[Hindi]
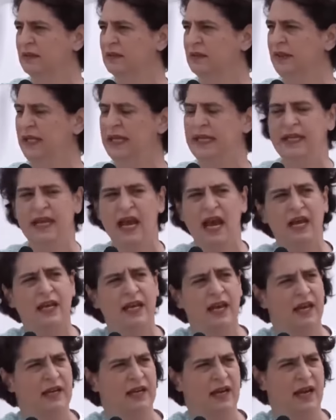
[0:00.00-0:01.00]
ये क्या
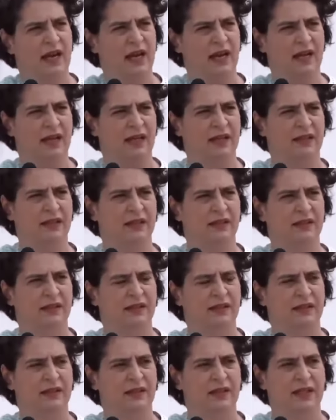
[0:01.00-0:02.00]
कह रहा है
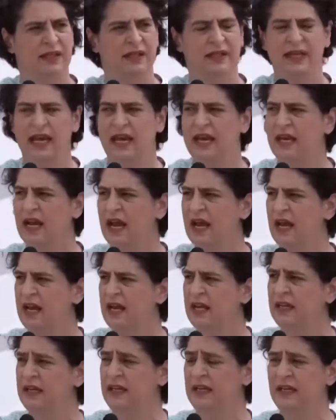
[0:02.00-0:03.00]
कह रहा है
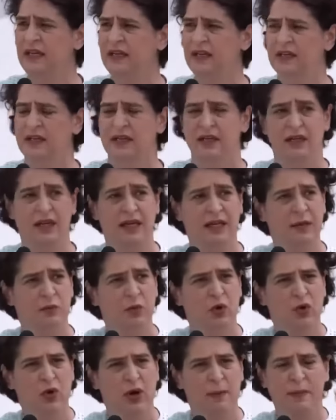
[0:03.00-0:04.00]
कि गरीबों
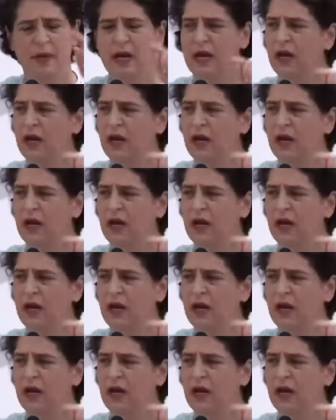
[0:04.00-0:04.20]
को अपना